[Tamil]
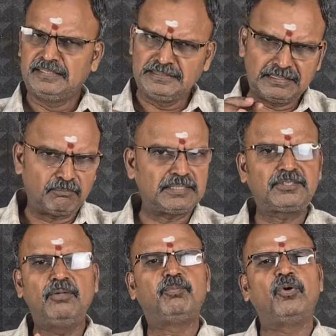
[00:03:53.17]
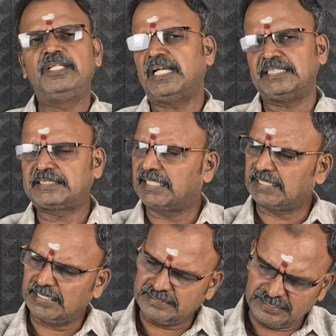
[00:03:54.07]
இங்கே மட்டும் போலி
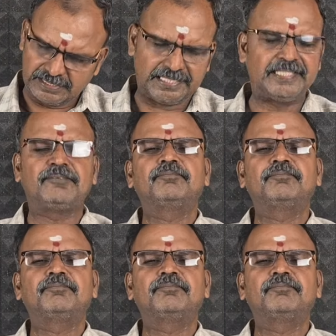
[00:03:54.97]
ஆசிரியர்கள் இல்லை